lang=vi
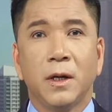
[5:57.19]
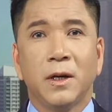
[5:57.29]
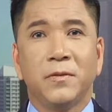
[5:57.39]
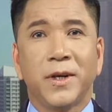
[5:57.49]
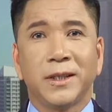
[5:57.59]

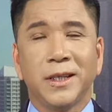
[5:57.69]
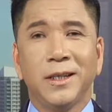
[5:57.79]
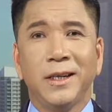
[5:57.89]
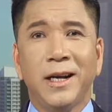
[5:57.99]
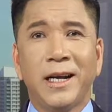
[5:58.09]
Và
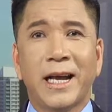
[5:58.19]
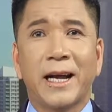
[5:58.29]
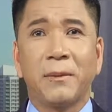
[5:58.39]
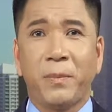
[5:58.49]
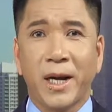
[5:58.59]
tin ngân
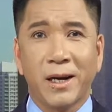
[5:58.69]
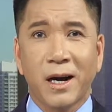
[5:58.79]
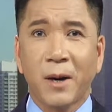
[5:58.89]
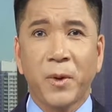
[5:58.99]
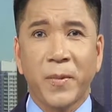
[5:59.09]
hàng Bank
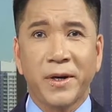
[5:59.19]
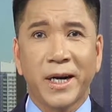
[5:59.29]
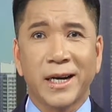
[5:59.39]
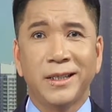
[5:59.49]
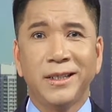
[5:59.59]
of
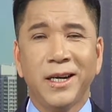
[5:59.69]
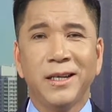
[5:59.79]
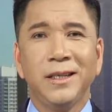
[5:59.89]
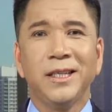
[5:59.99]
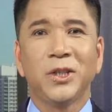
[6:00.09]
America nâng
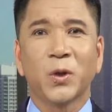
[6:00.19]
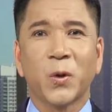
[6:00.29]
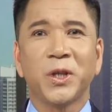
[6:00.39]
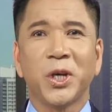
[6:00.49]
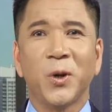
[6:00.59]
lương
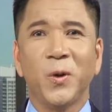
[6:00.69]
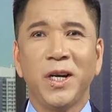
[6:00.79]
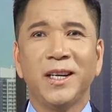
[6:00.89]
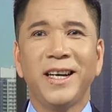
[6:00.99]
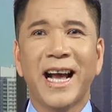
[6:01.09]
tối thiểu
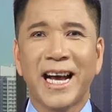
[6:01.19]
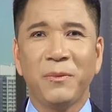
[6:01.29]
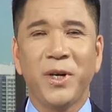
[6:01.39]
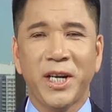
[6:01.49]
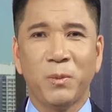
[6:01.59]
lên
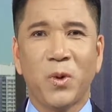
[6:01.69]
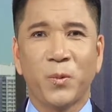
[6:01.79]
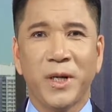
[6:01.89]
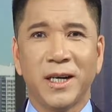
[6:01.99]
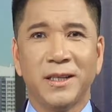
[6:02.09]
20 đồng một
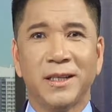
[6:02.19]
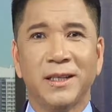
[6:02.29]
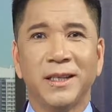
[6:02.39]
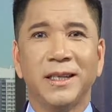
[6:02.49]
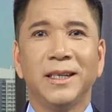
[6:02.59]
giờ
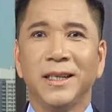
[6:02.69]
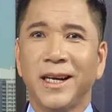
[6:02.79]
Ngân